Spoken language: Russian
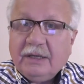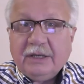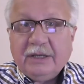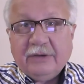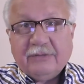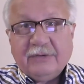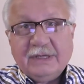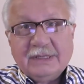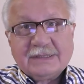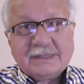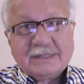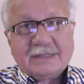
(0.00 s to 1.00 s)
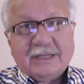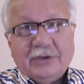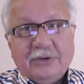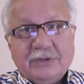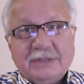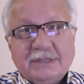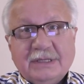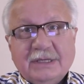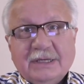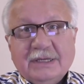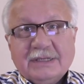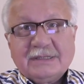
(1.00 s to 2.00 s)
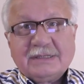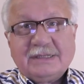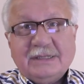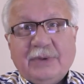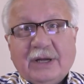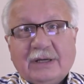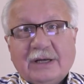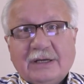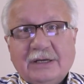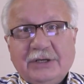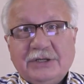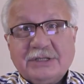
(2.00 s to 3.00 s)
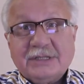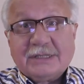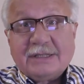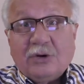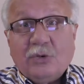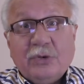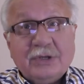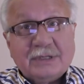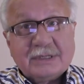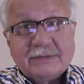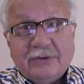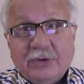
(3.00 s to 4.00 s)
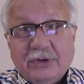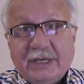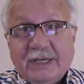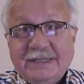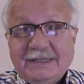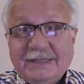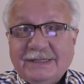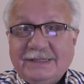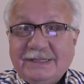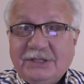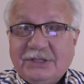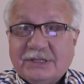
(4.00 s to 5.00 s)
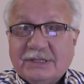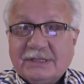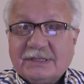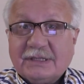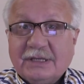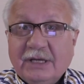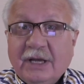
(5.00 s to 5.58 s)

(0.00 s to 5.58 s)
и вы создаете себя как личность, находите свою идентичность.